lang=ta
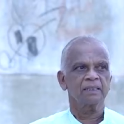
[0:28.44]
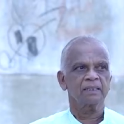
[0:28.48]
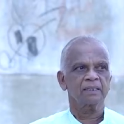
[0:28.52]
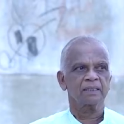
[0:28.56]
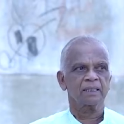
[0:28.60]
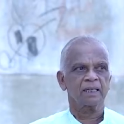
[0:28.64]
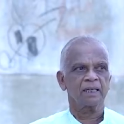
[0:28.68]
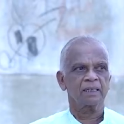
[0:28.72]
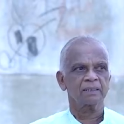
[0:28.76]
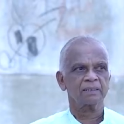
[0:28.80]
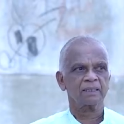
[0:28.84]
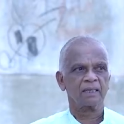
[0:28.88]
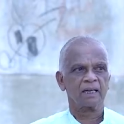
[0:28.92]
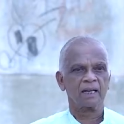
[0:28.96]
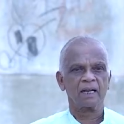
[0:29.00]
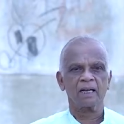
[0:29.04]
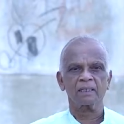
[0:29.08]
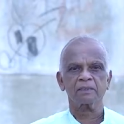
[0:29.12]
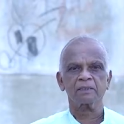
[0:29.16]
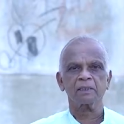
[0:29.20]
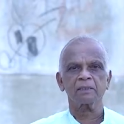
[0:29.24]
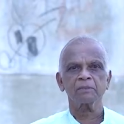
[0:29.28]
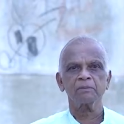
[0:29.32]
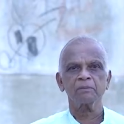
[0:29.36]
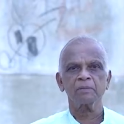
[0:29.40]

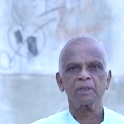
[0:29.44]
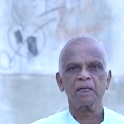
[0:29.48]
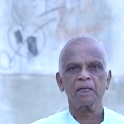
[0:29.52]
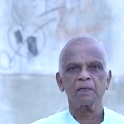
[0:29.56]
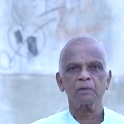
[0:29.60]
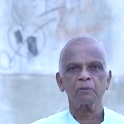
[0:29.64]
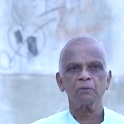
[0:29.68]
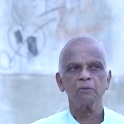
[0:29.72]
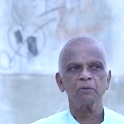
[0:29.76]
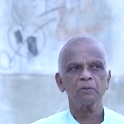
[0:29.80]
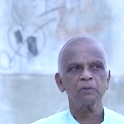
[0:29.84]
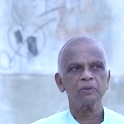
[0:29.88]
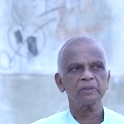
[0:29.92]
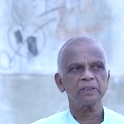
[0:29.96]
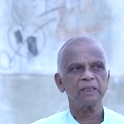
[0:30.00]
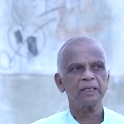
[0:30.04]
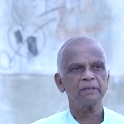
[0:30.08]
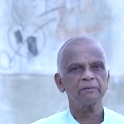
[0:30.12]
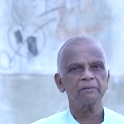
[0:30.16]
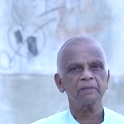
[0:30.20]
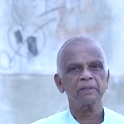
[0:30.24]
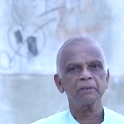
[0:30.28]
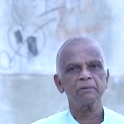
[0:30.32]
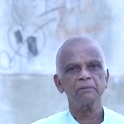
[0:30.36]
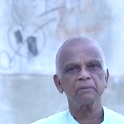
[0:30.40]
ராசராசனும் கருவூர்
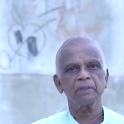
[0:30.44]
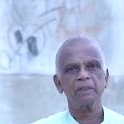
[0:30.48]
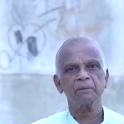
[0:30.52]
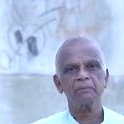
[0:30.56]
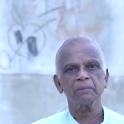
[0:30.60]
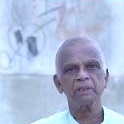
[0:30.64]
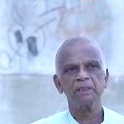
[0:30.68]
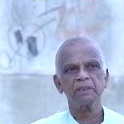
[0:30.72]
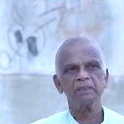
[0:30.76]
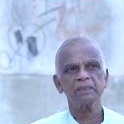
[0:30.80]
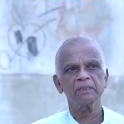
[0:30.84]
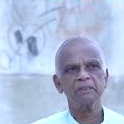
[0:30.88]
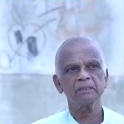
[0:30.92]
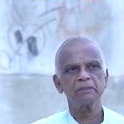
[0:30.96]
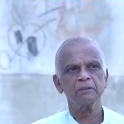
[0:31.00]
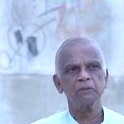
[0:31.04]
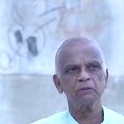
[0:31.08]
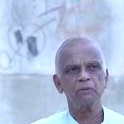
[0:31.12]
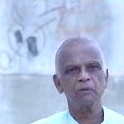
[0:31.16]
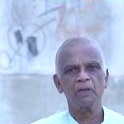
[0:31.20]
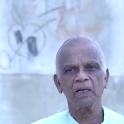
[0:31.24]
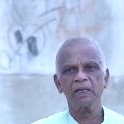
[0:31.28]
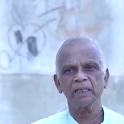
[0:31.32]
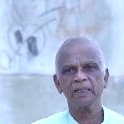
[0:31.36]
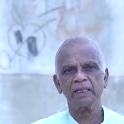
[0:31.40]
தேவரும் என்பது
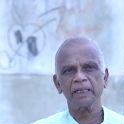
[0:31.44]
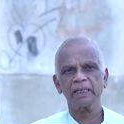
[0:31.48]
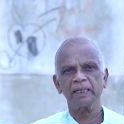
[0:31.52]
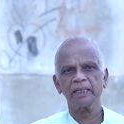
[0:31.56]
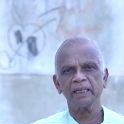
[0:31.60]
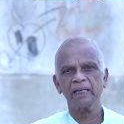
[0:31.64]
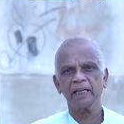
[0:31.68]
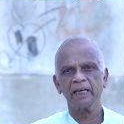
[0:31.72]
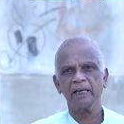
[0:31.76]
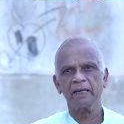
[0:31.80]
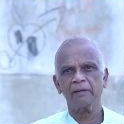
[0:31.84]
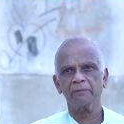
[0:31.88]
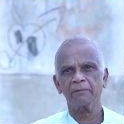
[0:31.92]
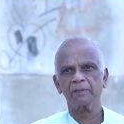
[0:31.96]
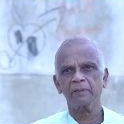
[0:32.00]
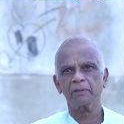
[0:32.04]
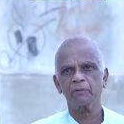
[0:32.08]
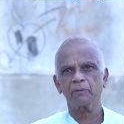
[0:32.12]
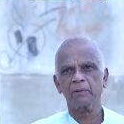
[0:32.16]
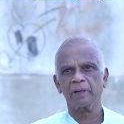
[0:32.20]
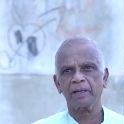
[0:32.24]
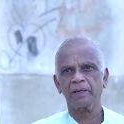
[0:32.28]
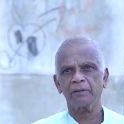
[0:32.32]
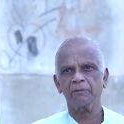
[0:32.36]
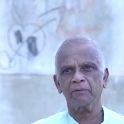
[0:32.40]
வாழ்க்கையில்
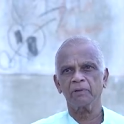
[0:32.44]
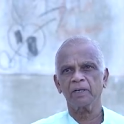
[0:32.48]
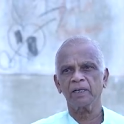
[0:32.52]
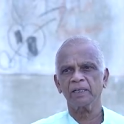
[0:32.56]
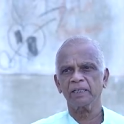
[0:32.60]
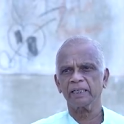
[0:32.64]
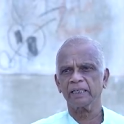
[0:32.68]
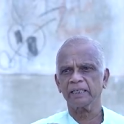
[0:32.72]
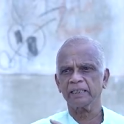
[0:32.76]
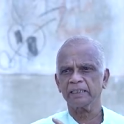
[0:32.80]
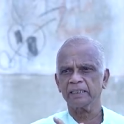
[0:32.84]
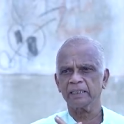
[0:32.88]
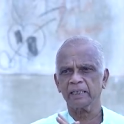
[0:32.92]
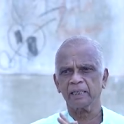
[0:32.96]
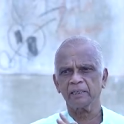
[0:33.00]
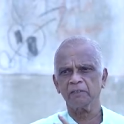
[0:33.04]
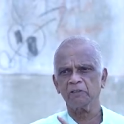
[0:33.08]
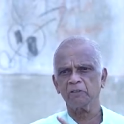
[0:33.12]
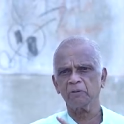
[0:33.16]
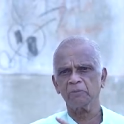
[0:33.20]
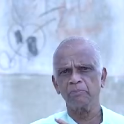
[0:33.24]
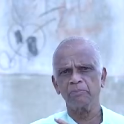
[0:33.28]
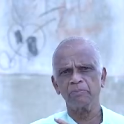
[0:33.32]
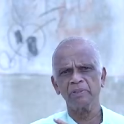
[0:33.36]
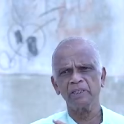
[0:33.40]
அவர்களுடைய வாழ்க்கை
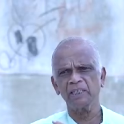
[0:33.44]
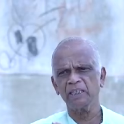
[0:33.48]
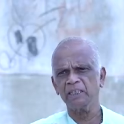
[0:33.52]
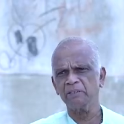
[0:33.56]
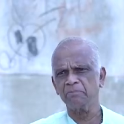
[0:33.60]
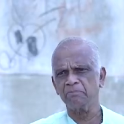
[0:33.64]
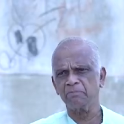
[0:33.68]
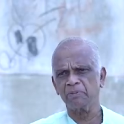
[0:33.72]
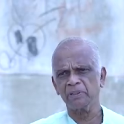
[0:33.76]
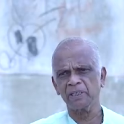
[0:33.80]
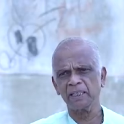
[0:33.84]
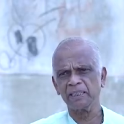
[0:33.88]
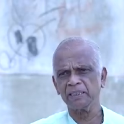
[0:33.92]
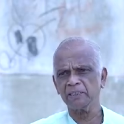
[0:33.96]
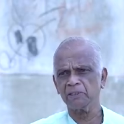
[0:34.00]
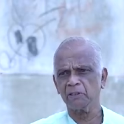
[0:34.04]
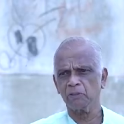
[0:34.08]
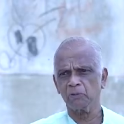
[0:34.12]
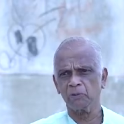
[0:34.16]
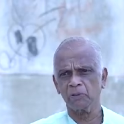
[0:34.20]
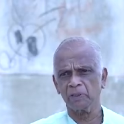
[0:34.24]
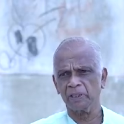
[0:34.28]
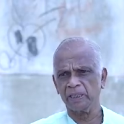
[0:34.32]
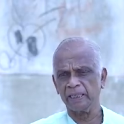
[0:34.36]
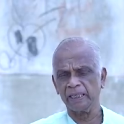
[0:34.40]
இரண்டும் பின்னி பிணைந்த
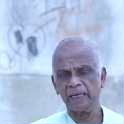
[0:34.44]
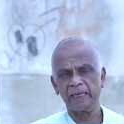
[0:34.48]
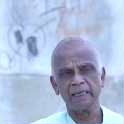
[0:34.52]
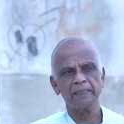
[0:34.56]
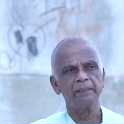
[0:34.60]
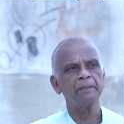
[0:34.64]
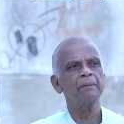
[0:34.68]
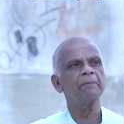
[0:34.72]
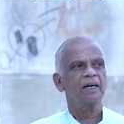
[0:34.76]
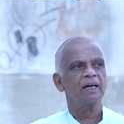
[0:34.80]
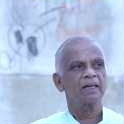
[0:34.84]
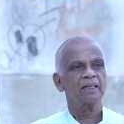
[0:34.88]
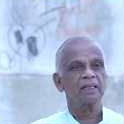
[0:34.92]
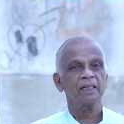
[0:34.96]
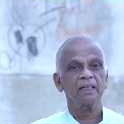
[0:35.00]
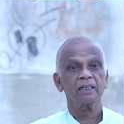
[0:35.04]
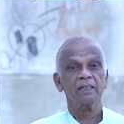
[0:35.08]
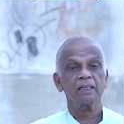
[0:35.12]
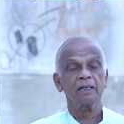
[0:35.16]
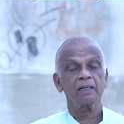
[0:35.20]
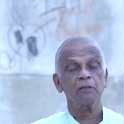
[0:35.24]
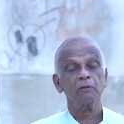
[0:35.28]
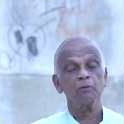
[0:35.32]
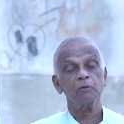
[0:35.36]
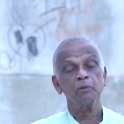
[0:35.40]
ஒரு நிலை ஆனால்
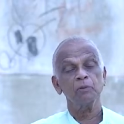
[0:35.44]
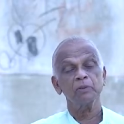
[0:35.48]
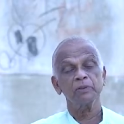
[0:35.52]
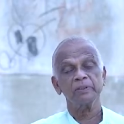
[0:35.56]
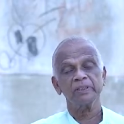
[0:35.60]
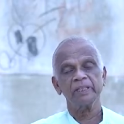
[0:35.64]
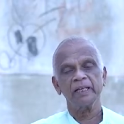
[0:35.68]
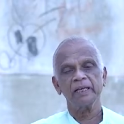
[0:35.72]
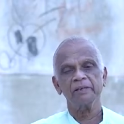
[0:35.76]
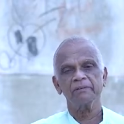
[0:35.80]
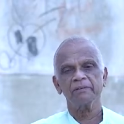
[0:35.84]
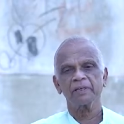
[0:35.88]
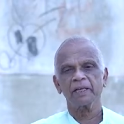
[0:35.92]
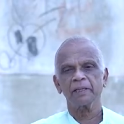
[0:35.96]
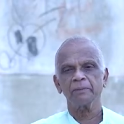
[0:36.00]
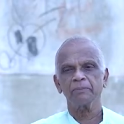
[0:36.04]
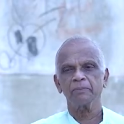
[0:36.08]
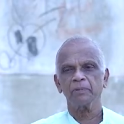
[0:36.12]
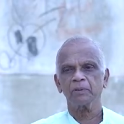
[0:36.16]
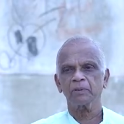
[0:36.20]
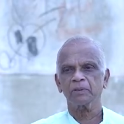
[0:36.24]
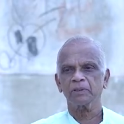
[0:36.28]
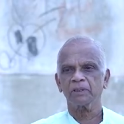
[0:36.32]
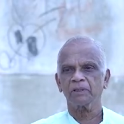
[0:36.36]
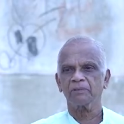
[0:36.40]
கருவூர் தேவரை
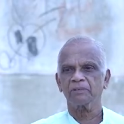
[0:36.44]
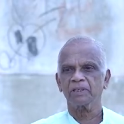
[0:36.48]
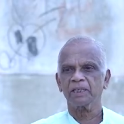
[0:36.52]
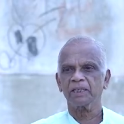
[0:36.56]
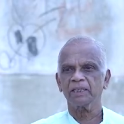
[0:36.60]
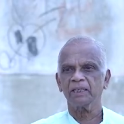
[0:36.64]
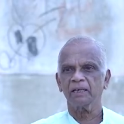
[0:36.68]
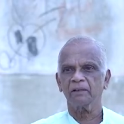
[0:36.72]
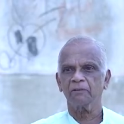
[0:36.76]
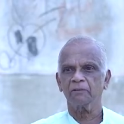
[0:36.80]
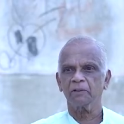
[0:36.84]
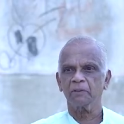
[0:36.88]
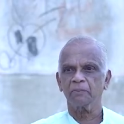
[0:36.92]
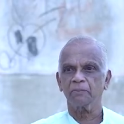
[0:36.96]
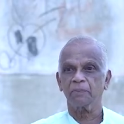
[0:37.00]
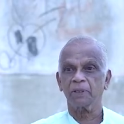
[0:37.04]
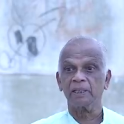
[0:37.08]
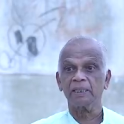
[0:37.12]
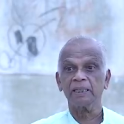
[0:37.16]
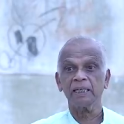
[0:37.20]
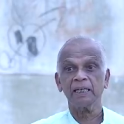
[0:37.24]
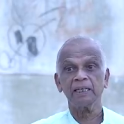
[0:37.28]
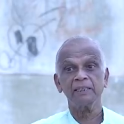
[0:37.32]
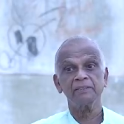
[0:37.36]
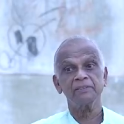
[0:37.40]
பொறுத்தவரையில் அவர்
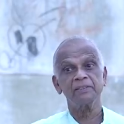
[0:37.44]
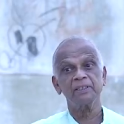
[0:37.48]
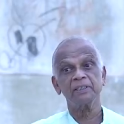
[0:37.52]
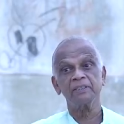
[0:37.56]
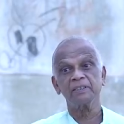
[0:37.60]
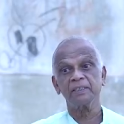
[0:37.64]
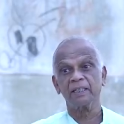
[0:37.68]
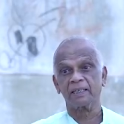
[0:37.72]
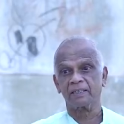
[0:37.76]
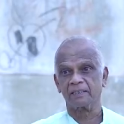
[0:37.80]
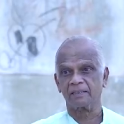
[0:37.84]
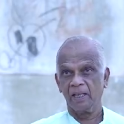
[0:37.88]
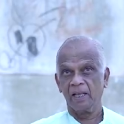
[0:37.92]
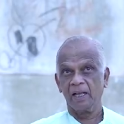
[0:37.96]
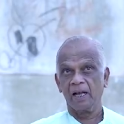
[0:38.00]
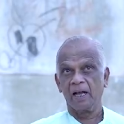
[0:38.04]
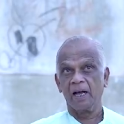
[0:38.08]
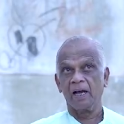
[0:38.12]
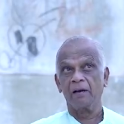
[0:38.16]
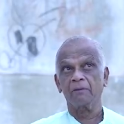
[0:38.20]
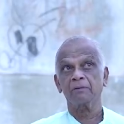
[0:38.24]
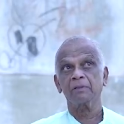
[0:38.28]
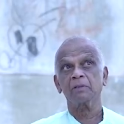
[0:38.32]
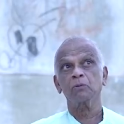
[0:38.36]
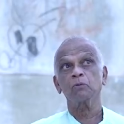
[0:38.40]
பதினெண் சித்தர்
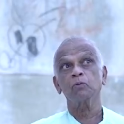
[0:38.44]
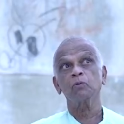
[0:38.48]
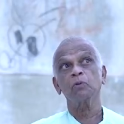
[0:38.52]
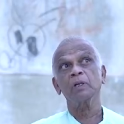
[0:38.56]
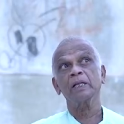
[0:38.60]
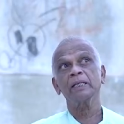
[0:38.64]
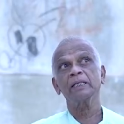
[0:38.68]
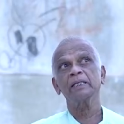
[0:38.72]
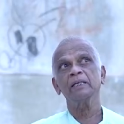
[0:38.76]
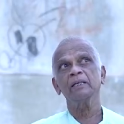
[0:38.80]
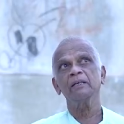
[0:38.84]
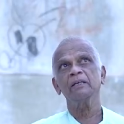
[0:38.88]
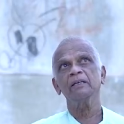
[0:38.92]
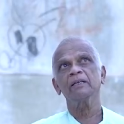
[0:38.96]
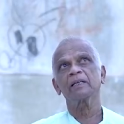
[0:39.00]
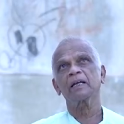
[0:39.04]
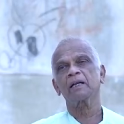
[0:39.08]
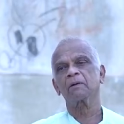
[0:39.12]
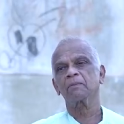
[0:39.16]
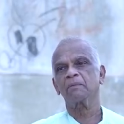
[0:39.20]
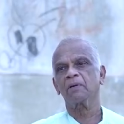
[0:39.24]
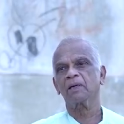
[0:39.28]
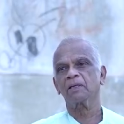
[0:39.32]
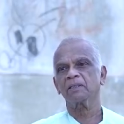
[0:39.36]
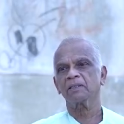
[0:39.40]
அவர் உலகில்
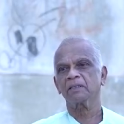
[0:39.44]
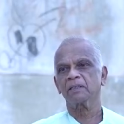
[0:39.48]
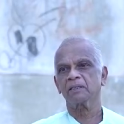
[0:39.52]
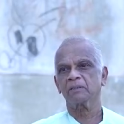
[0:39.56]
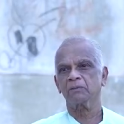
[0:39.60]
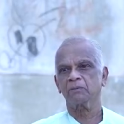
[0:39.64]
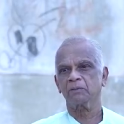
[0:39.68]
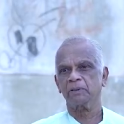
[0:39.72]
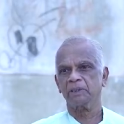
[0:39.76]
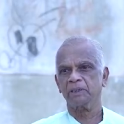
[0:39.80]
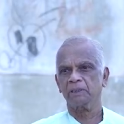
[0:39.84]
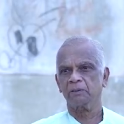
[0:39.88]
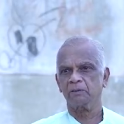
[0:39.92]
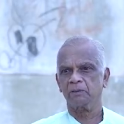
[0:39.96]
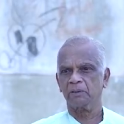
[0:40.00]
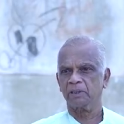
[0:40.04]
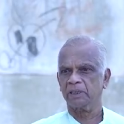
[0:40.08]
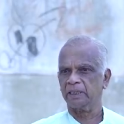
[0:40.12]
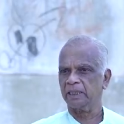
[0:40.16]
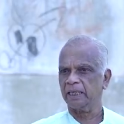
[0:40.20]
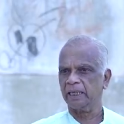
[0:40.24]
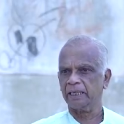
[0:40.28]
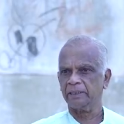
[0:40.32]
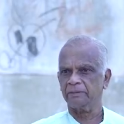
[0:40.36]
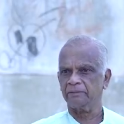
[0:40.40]
நடமாடக்கூடிய ஒரு
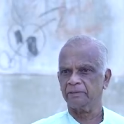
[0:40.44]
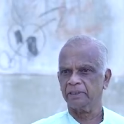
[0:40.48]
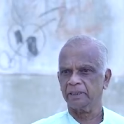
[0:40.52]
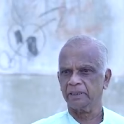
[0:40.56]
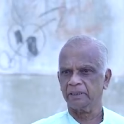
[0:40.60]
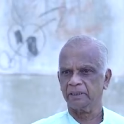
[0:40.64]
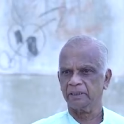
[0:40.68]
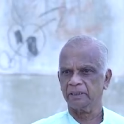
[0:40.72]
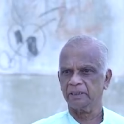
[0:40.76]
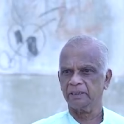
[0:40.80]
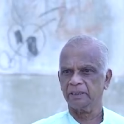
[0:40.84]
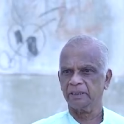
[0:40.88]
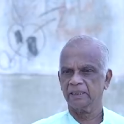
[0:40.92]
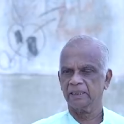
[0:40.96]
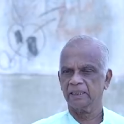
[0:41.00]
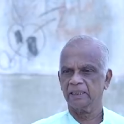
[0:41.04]
நிலை வேறு